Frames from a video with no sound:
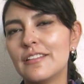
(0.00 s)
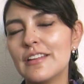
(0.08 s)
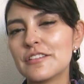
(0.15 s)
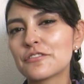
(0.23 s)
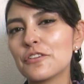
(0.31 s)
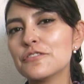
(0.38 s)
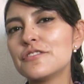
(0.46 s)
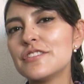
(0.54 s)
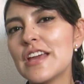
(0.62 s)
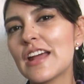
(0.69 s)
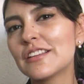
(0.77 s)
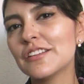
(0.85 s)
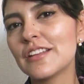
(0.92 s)

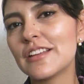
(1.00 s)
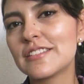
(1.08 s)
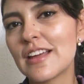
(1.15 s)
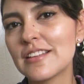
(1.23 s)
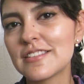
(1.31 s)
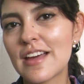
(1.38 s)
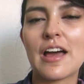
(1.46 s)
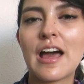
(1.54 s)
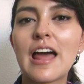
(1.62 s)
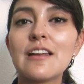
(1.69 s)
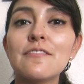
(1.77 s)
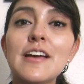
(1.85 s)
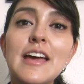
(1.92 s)
desconcierto de Sansa
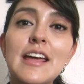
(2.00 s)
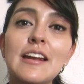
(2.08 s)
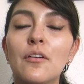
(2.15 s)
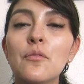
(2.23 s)
al ver